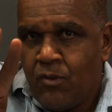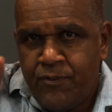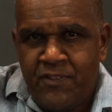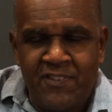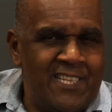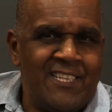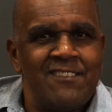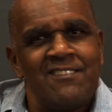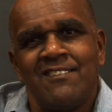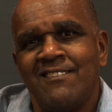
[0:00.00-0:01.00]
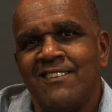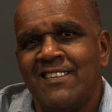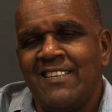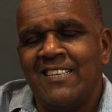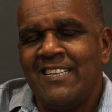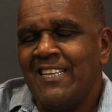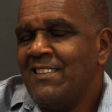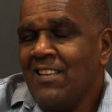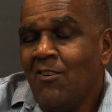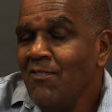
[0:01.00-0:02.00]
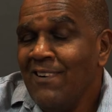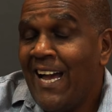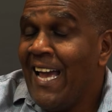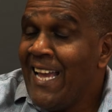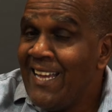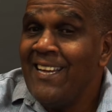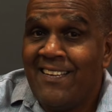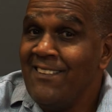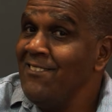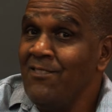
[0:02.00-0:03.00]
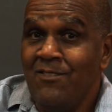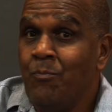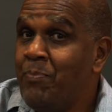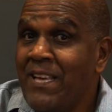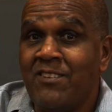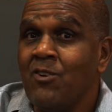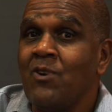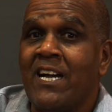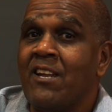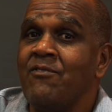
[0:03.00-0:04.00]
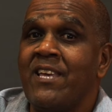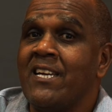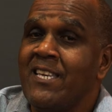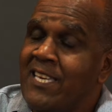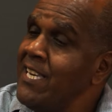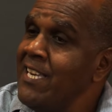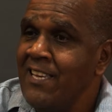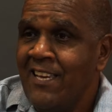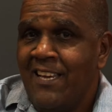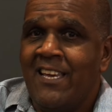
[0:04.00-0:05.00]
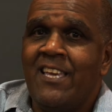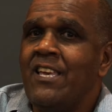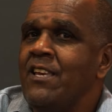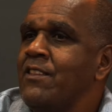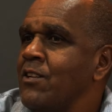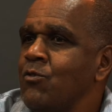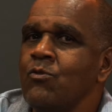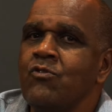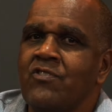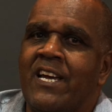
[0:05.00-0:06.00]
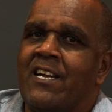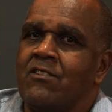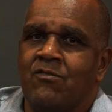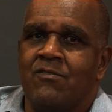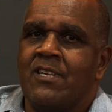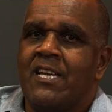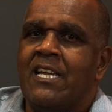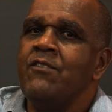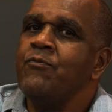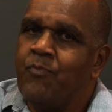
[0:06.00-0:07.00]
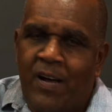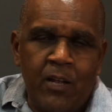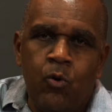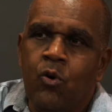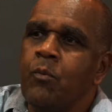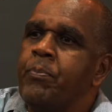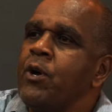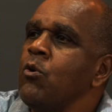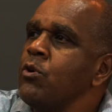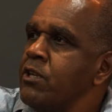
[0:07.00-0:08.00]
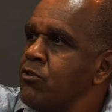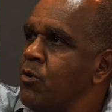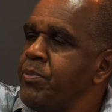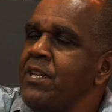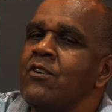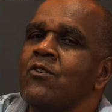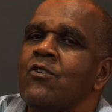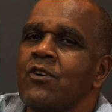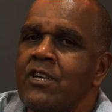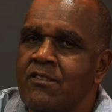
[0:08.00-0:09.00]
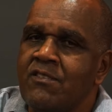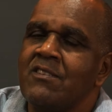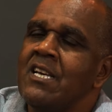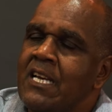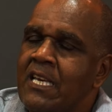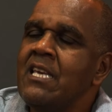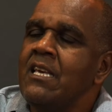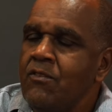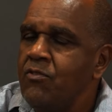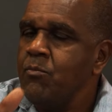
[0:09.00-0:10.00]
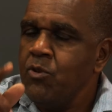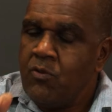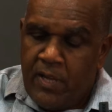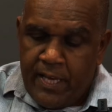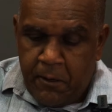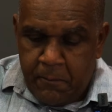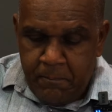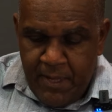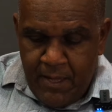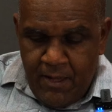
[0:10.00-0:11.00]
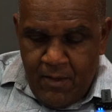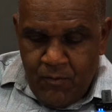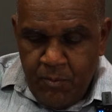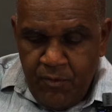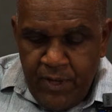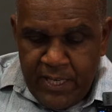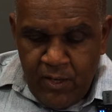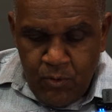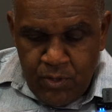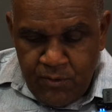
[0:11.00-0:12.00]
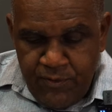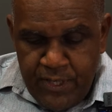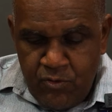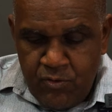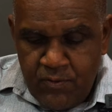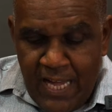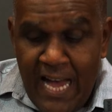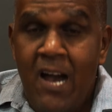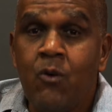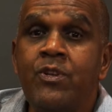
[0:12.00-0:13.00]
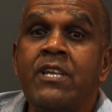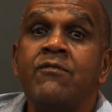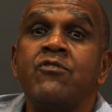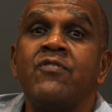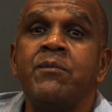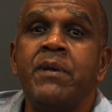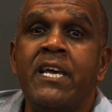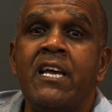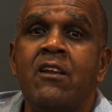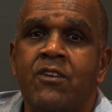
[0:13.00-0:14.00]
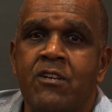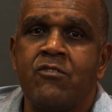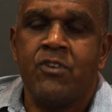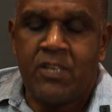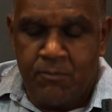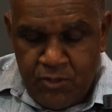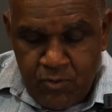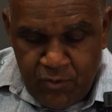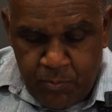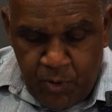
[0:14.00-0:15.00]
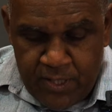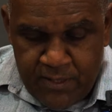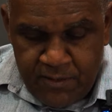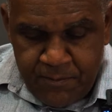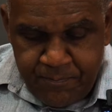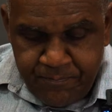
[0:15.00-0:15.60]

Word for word: oficinas. Então é, não pensa que o cara vem aqui e tá tudo certo ele falou, pegou outras opiniões, e isso é muito legal. Vamos ver aqui um outro vídeo? Ah, o Nivus vermelho, que nós trocamos as duas portas.